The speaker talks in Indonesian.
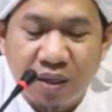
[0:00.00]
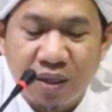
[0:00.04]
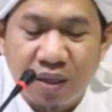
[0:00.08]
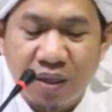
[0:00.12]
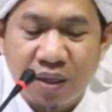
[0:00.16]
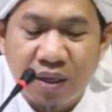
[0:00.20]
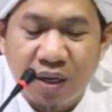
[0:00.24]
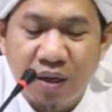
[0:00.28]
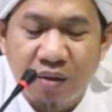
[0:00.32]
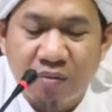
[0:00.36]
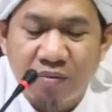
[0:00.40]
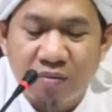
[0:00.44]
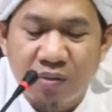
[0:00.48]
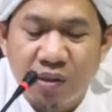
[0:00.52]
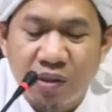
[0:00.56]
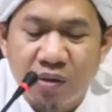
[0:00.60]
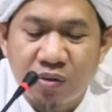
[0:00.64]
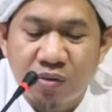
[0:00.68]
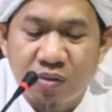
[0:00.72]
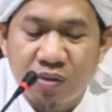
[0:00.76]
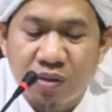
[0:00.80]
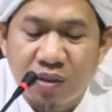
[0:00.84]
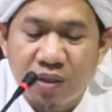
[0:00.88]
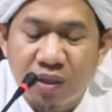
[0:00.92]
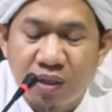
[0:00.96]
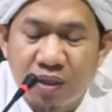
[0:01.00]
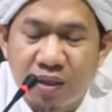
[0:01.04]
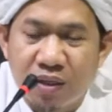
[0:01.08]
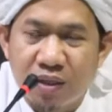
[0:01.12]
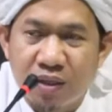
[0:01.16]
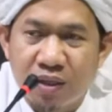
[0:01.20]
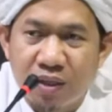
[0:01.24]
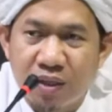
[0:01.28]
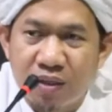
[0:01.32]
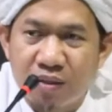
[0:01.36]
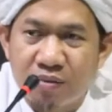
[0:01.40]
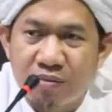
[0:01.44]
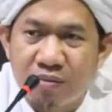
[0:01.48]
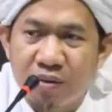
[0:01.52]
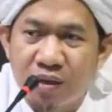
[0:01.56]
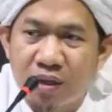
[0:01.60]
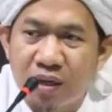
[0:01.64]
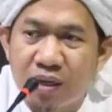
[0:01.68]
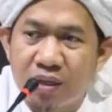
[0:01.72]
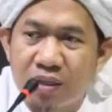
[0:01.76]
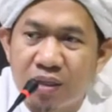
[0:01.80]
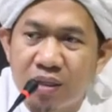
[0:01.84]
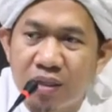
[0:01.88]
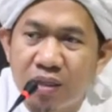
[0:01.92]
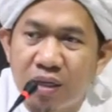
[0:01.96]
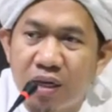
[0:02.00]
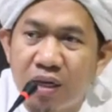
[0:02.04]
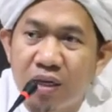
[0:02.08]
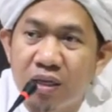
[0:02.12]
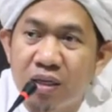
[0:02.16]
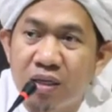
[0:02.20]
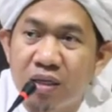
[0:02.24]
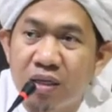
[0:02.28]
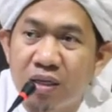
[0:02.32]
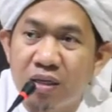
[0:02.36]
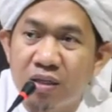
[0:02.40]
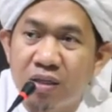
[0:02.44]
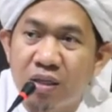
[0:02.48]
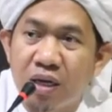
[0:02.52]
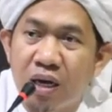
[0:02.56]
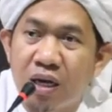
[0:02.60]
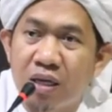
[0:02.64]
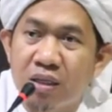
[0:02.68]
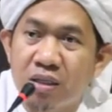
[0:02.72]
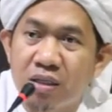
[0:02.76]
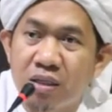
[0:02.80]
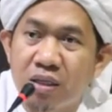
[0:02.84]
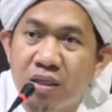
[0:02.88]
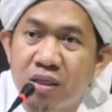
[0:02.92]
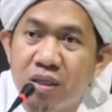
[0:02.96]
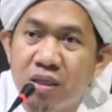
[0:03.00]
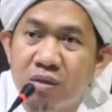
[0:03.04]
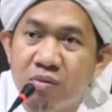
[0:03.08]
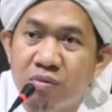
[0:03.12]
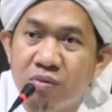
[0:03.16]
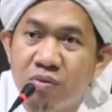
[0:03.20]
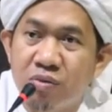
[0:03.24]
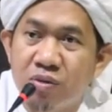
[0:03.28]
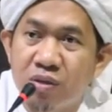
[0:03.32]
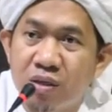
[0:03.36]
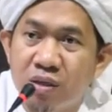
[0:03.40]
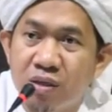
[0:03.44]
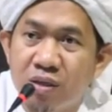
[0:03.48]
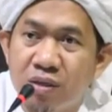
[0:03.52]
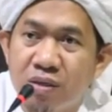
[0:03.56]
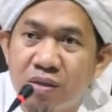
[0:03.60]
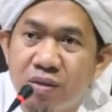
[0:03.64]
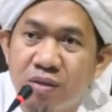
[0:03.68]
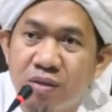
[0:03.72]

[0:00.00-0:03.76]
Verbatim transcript: lam yuti'ha maka tidak ia taatin ibunya.